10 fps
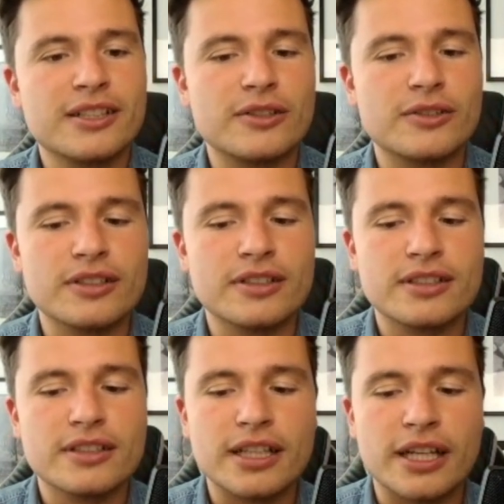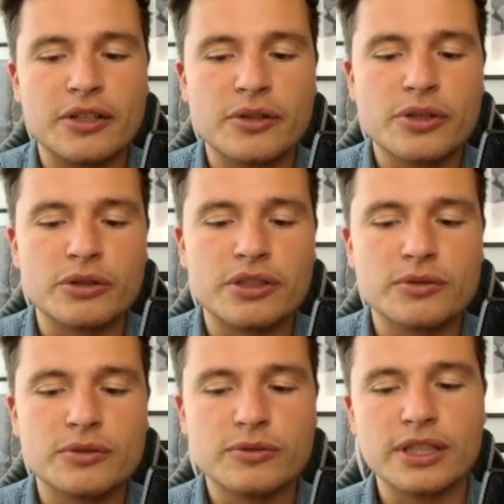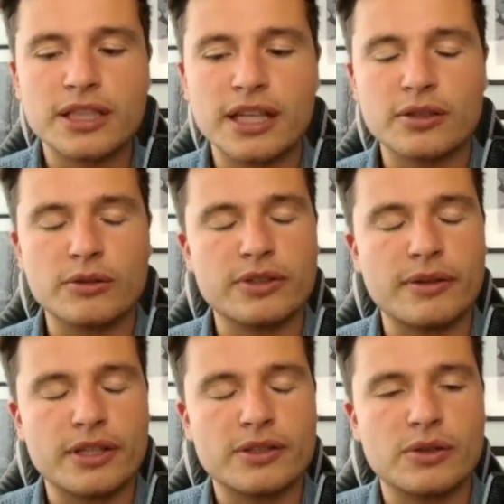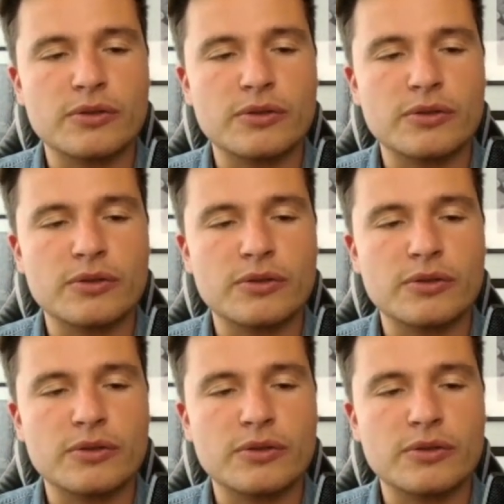Und dadurch natürlich auch die Zufriedenheit oft einfach so auf